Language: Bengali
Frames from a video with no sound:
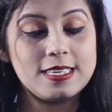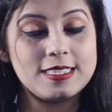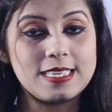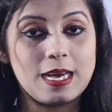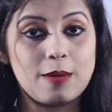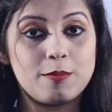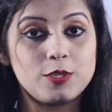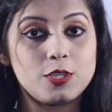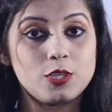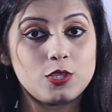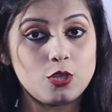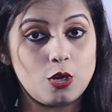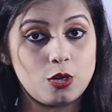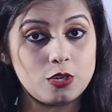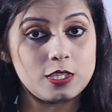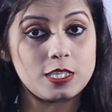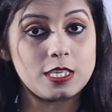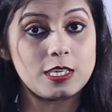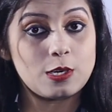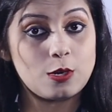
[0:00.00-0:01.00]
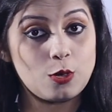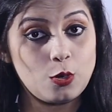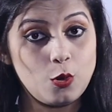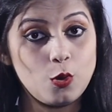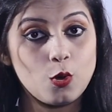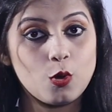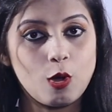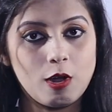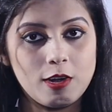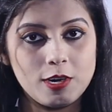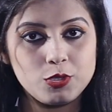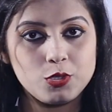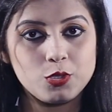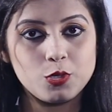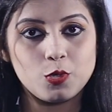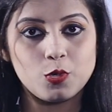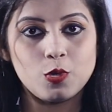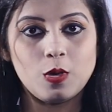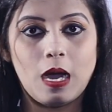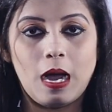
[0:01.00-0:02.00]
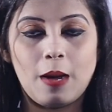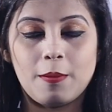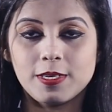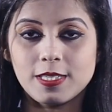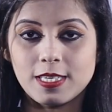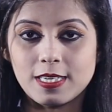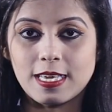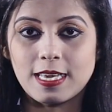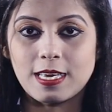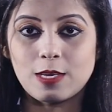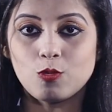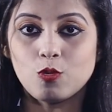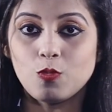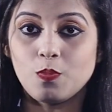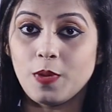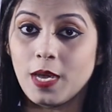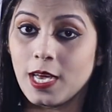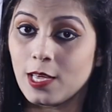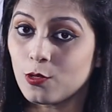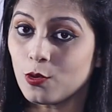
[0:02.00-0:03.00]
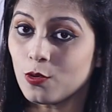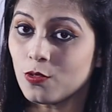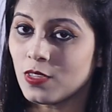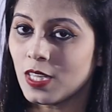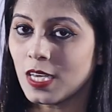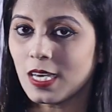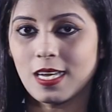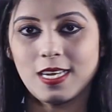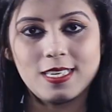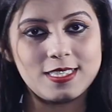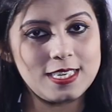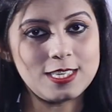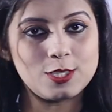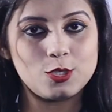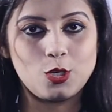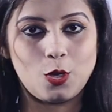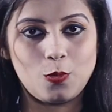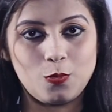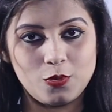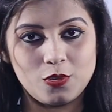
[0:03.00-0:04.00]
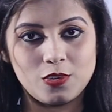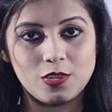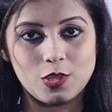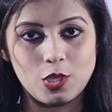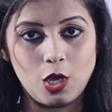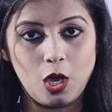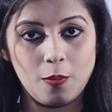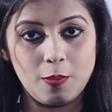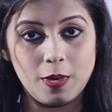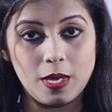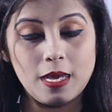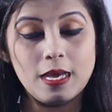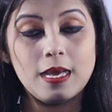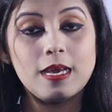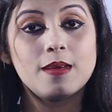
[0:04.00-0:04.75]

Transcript: যে আমাদের ত্বকটা গ্লো করার জন্য আমাদেরকে কিন্তু ভেতর থেকে এটার যত্ন নিতে হবে